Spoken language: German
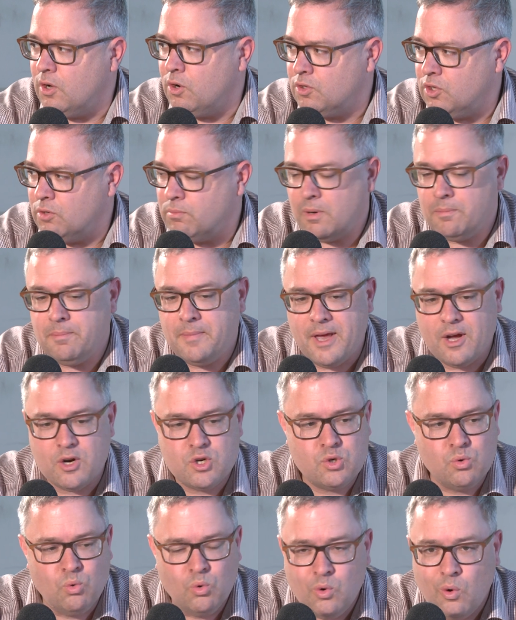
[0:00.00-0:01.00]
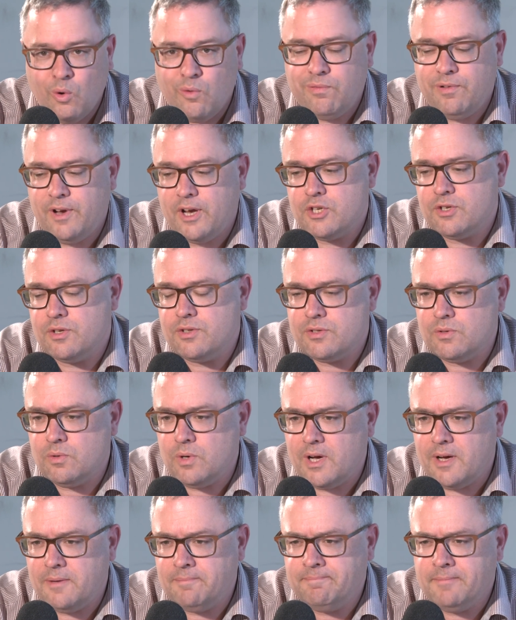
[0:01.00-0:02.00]
auch nochmal mehr Schulhoffläche zu
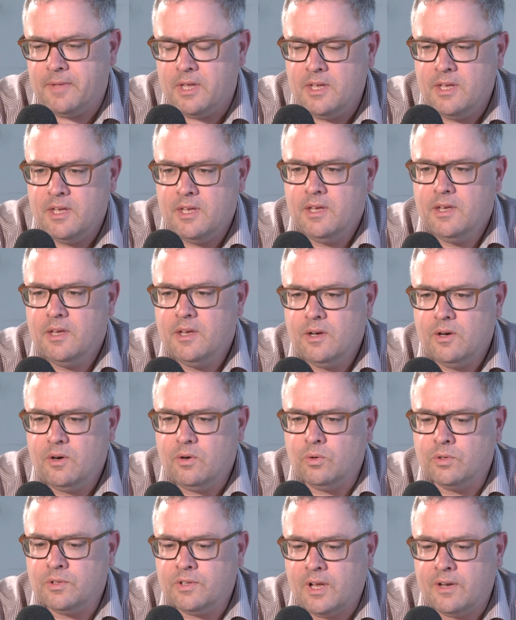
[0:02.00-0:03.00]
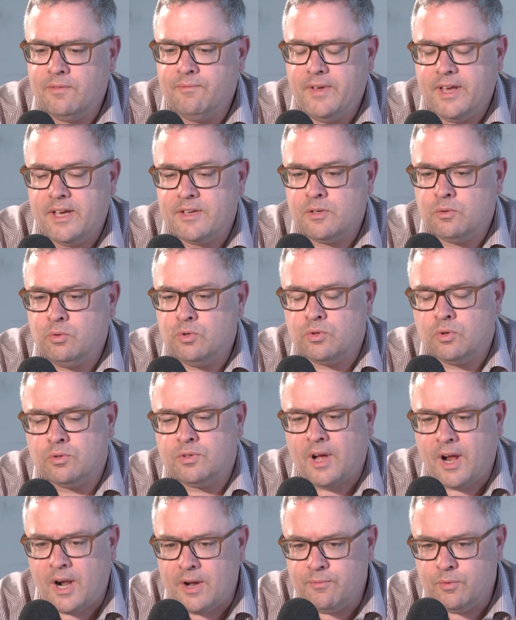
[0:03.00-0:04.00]
haben. Und dann wäre es natürlich
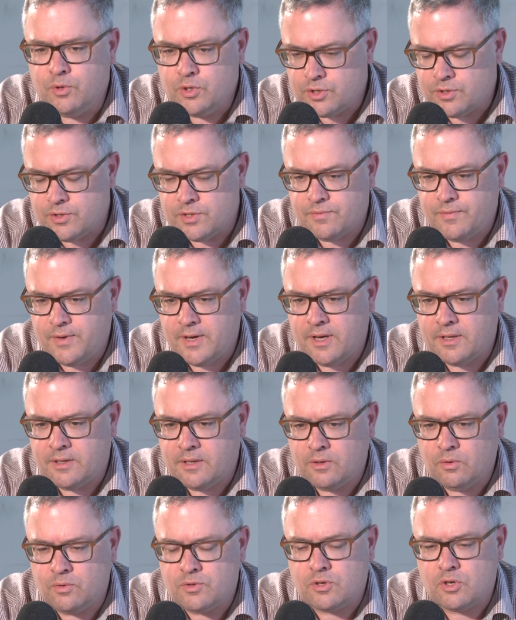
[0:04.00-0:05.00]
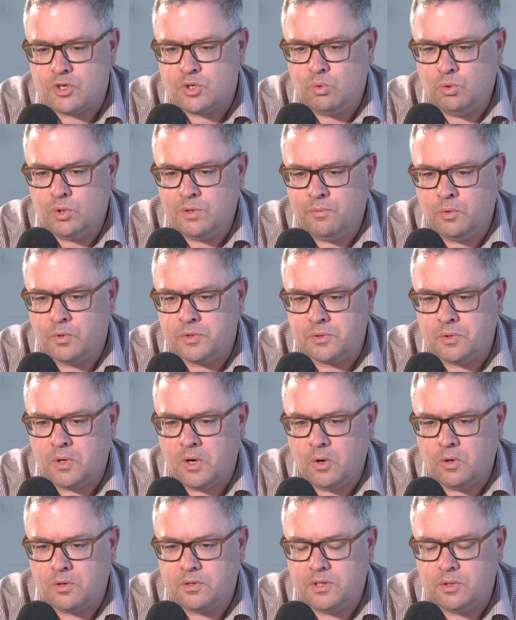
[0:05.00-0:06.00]
total wünschenswert an unserer Schule, wo so
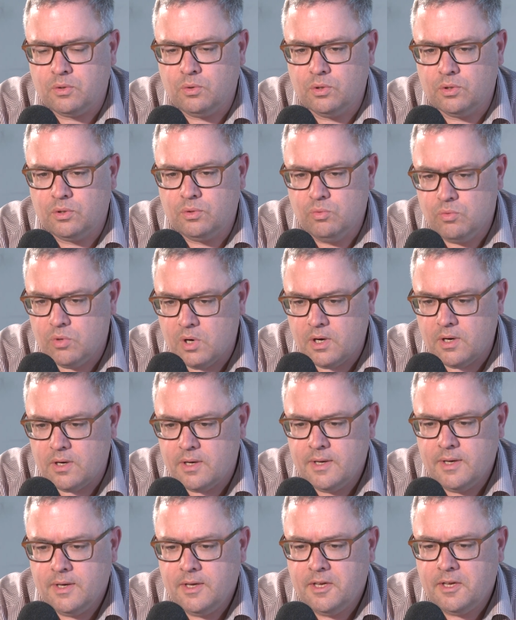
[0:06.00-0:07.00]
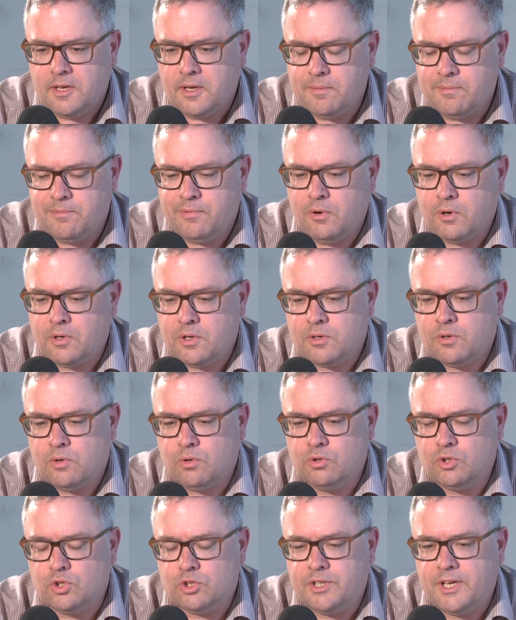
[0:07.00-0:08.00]
auch die Kultur im
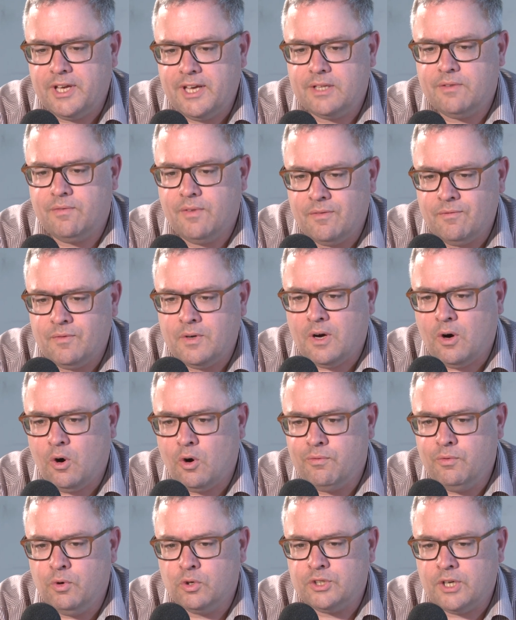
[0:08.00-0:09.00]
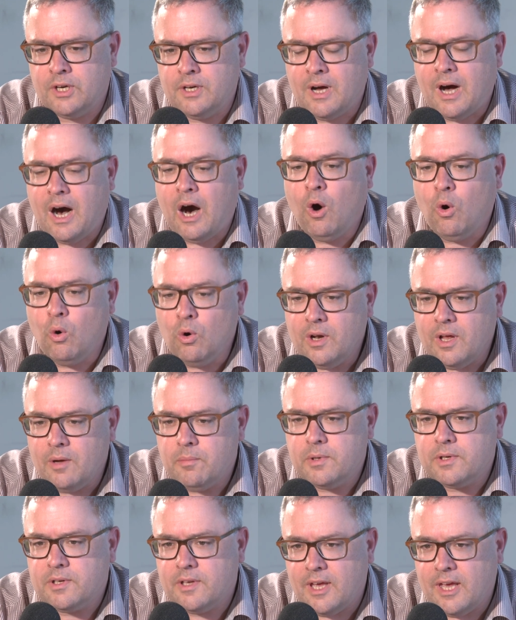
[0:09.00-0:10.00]
Vordergrund steht, wenn wir auch wirklich eine Aula
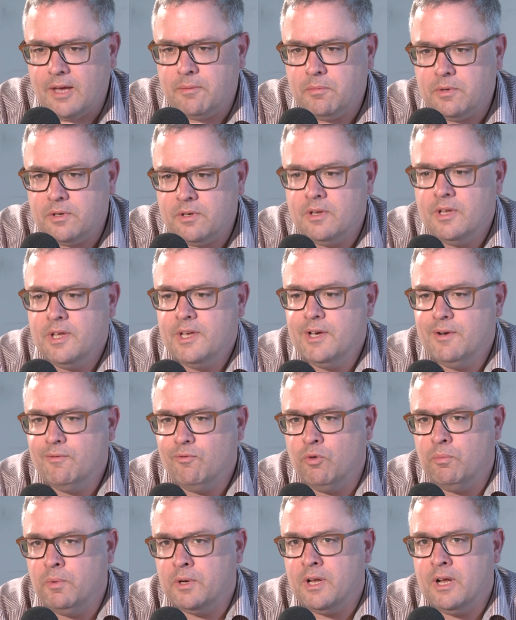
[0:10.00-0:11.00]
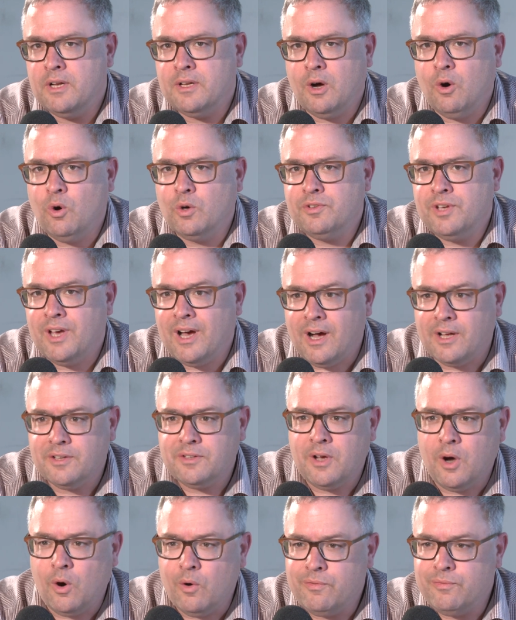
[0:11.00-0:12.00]
bekämen, wo man halt auch
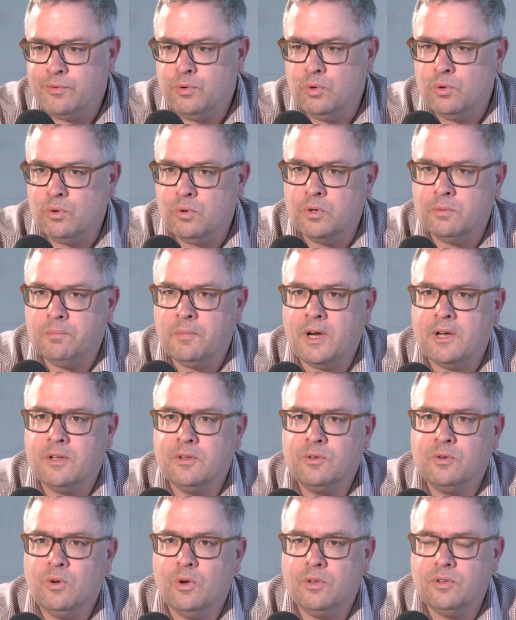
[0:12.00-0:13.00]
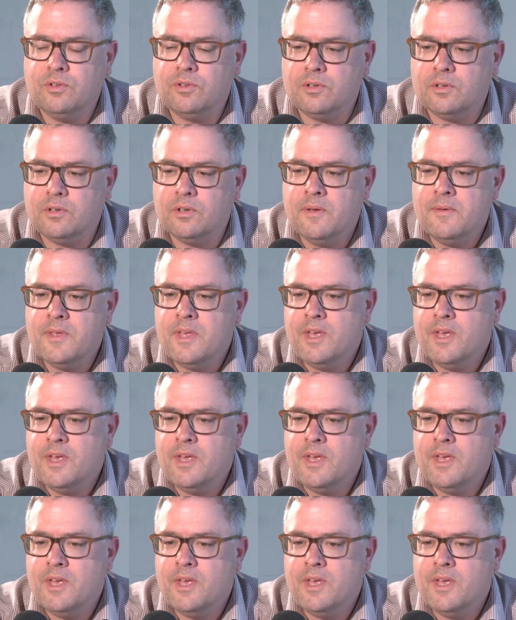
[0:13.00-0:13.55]
Theateraufführungen machen könnte,